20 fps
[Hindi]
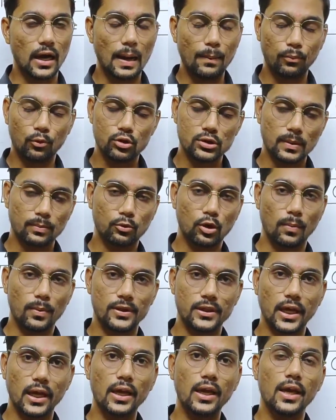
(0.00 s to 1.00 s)
आपको सबको
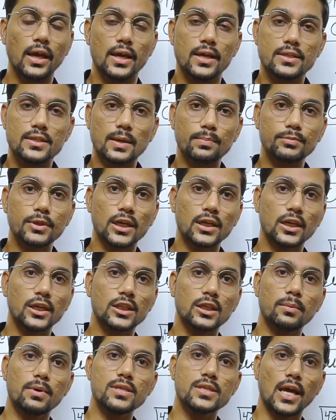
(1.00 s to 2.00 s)
पता है सब्जेक्ट
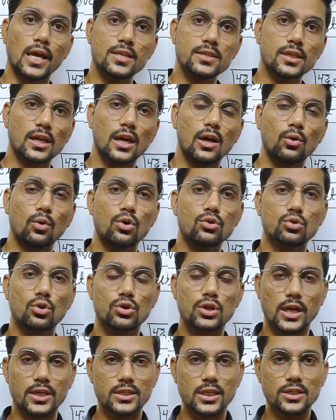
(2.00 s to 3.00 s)
नहीं थे वे साइंस अलग हो
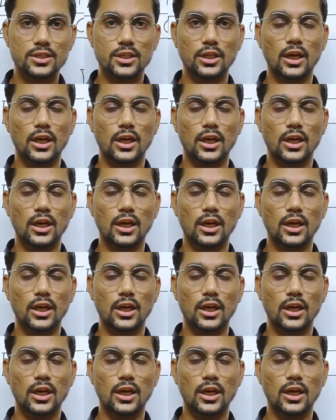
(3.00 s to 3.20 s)
सो एस